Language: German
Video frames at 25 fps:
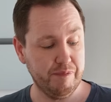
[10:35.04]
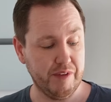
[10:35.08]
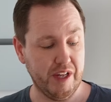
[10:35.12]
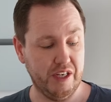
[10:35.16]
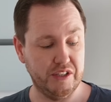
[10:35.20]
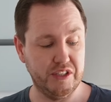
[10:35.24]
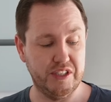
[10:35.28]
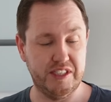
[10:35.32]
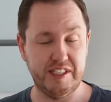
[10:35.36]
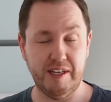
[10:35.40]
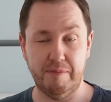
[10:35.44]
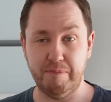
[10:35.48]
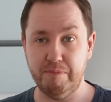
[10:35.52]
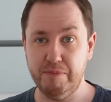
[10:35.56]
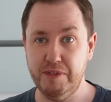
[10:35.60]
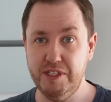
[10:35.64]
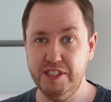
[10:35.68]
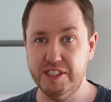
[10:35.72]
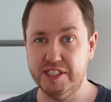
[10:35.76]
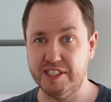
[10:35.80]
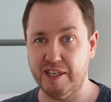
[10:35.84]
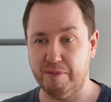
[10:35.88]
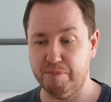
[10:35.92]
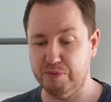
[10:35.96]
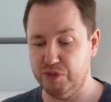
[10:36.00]
Also Sapmi,
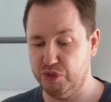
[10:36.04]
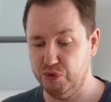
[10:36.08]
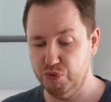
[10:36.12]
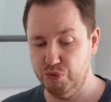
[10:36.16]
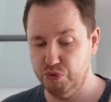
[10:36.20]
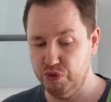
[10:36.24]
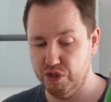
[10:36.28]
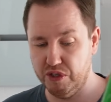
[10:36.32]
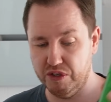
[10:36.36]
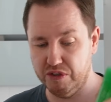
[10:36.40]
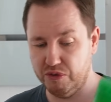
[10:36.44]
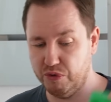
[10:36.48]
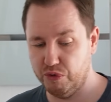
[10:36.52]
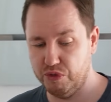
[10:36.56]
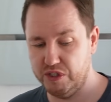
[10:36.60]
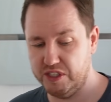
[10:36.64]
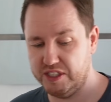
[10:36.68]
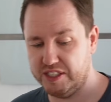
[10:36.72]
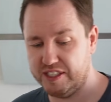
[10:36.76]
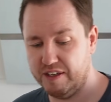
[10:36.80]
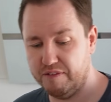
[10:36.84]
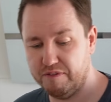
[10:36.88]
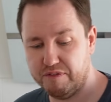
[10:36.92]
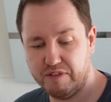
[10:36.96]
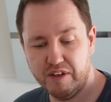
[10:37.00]
Sapiu, Honig
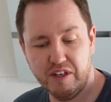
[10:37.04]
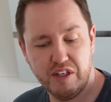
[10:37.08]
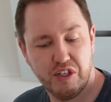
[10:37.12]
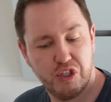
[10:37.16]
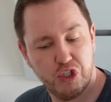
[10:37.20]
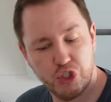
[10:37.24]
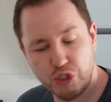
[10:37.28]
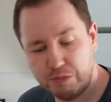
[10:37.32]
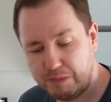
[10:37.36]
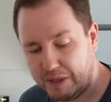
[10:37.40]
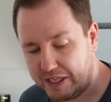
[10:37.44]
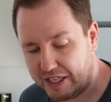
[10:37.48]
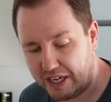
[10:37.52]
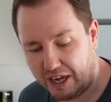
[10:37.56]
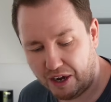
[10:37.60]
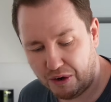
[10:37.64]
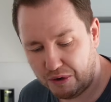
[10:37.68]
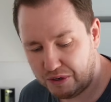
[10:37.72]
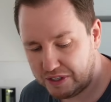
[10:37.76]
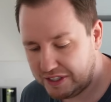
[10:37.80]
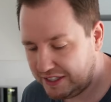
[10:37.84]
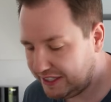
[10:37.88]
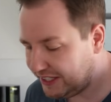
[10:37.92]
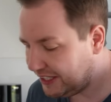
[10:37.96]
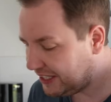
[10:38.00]
Senf schmeckt
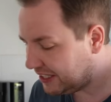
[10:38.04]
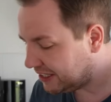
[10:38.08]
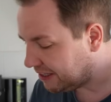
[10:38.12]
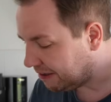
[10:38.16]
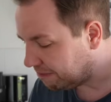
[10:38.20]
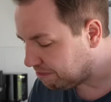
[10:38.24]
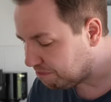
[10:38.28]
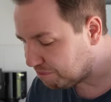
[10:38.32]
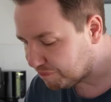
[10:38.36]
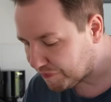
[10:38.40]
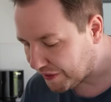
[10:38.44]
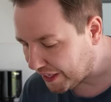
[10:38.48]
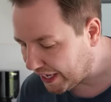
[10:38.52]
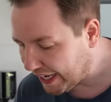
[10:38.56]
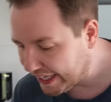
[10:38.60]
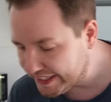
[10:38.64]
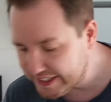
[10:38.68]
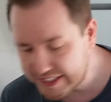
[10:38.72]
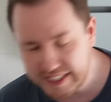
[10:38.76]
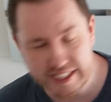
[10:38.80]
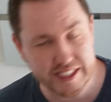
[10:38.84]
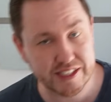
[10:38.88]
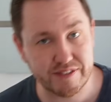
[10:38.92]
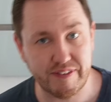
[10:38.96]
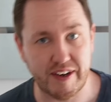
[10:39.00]
auch nicht
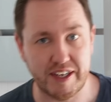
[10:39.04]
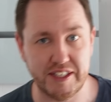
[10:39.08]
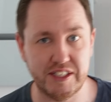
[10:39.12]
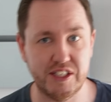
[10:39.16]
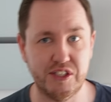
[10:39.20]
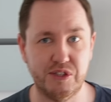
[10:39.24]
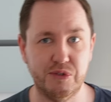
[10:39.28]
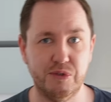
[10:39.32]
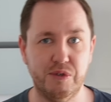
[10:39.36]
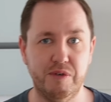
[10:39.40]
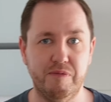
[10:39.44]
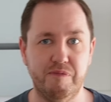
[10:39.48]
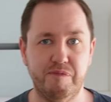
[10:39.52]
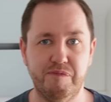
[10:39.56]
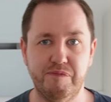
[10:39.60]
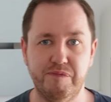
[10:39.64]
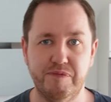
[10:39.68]
ansatzweise so.